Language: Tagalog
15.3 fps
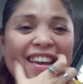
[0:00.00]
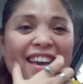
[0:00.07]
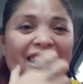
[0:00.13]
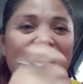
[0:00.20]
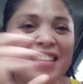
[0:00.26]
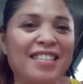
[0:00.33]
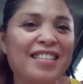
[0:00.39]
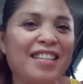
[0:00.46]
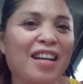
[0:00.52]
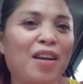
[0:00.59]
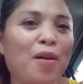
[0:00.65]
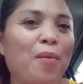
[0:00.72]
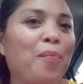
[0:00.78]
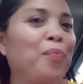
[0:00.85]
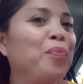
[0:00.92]
yes.
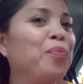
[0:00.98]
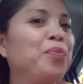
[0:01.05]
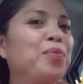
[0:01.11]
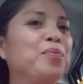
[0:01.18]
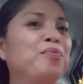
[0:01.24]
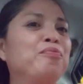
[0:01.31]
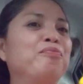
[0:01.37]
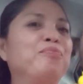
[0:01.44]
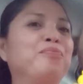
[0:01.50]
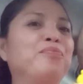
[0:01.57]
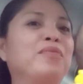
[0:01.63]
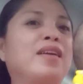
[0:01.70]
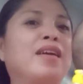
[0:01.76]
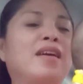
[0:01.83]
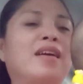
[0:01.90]

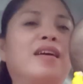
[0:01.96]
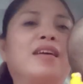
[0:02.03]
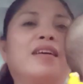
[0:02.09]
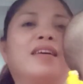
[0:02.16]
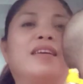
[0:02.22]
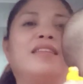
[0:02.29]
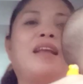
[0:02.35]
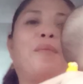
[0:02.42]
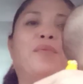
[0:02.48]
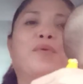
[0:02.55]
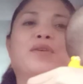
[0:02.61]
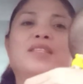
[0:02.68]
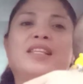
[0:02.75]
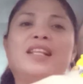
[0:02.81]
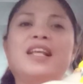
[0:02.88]
Hmm.
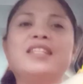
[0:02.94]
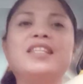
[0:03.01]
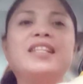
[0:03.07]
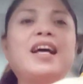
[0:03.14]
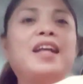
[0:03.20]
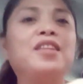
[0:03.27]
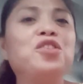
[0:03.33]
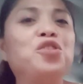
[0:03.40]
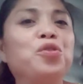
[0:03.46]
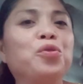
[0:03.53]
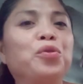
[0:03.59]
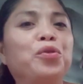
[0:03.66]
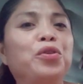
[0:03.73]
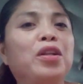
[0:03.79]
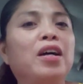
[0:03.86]
Tapos, sila si Daddy
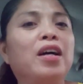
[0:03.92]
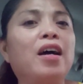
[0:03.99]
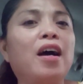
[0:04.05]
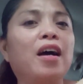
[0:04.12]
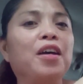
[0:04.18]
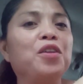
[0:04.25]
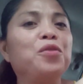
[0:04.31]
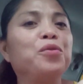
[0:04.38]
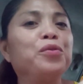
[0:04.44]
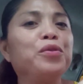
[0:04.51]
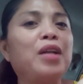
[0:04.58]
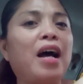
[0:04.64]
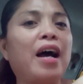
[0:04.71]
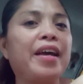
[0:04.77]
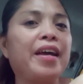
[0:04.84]
Shun, ang
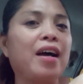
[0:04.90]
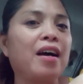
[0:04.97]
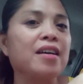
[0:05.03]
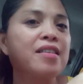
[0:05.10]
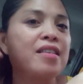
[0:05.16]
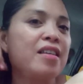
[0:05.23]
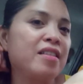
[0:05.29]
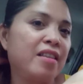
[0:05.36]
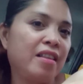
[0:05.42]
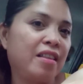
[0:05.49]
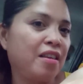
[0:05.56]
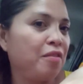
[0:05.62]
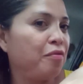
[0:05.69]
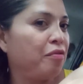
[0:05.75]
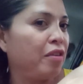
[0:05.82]
inuuna ay ang
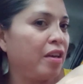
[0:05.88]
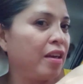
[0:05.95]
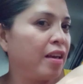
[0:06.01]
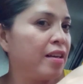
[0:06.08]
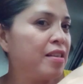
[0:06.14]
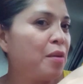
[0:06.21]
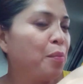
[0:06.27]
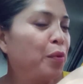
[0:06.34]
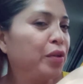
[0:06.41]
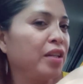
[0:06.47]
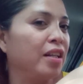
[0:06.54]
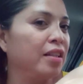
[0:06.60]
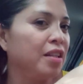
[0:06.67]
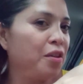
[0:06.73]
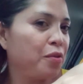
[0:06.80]
CCTV. Kasi
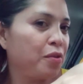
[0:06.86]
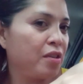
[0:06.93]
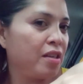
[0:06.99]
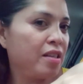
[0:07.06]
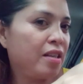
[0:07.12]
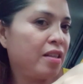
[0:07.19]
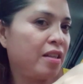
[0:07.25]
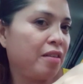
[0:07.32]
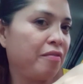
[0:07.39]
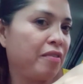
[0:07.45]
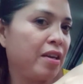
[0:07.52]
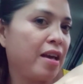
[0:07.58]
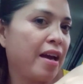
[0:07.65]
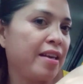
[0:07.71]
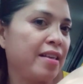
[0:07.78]
importante yung CCTV,
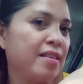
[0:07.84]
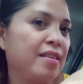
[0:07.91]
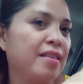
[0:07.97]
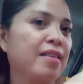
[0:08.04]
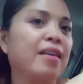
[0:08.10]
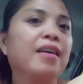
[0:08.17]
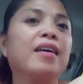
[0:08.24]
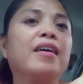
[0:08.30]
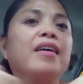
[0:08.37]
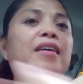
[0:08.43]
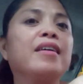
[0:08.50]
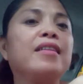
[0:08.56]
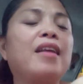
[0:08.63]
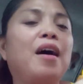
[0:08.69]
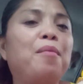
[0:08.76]
guys.
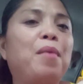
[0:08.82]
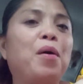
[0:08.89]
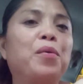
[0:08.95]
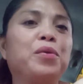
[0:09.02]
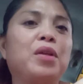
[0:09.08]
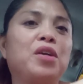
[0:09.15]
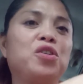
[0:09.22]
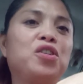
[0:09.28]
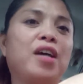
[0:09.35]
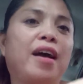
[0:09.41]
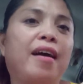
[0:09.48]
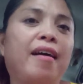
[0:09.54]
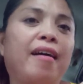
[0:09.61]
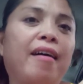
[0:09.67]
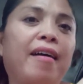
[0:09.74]
Na mauna siya.
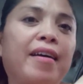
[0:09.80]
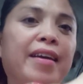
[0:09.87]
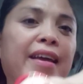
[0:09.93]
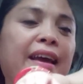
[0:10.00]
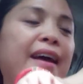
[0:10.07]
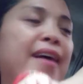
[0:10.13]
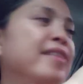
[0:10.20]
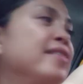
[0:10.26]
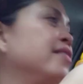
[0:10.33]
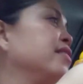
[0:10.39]
Yes.